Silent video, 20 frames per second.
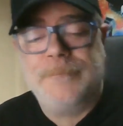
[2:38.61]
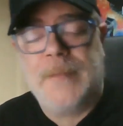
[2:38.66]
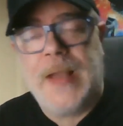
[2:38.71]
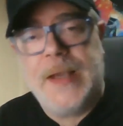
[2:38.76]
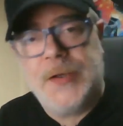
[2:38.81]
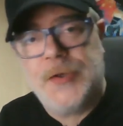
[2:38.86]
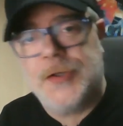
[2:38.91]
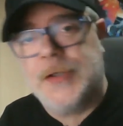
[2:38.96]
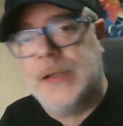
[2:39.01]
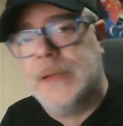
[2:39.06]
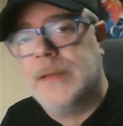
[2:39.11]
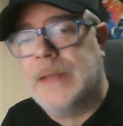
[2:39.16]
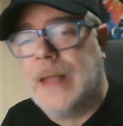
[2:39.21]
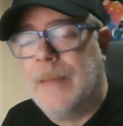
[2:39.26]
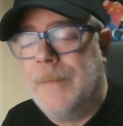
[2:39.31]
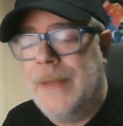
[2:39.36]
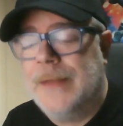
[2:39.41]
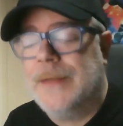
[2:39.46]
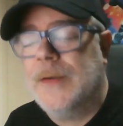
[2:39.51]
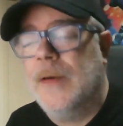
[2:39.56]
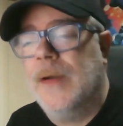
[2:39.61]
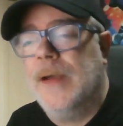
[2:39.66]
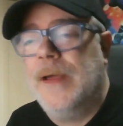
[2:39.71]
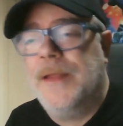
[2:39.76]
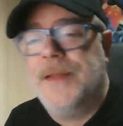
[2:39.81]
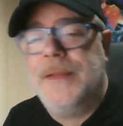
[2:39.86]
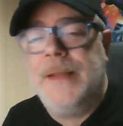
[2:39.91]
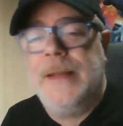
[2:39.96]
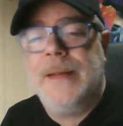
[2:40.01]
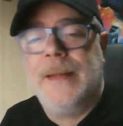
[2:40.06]
Eso sí, también tengo que
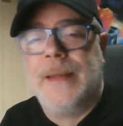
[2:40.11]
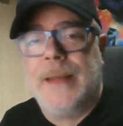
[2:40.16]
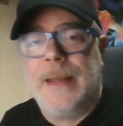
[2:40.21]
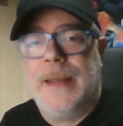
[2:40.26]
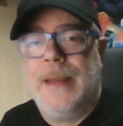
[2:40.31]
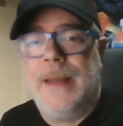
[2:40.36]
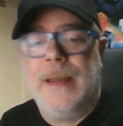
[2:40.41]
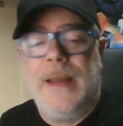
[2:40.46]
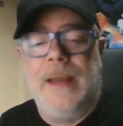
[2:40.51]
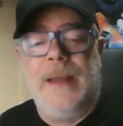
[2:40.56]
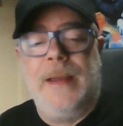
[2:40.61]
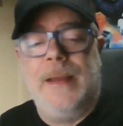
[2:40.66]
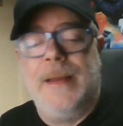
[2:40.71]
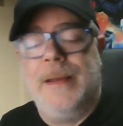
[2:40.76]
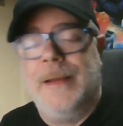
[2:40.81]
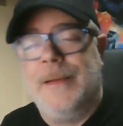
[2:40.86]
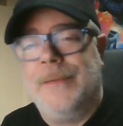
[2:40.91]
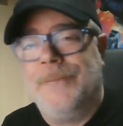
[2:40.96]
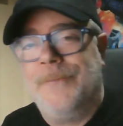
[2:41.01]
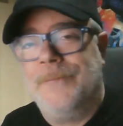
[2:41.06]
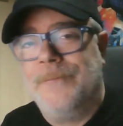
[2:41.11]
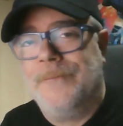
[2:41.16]
decir que eh,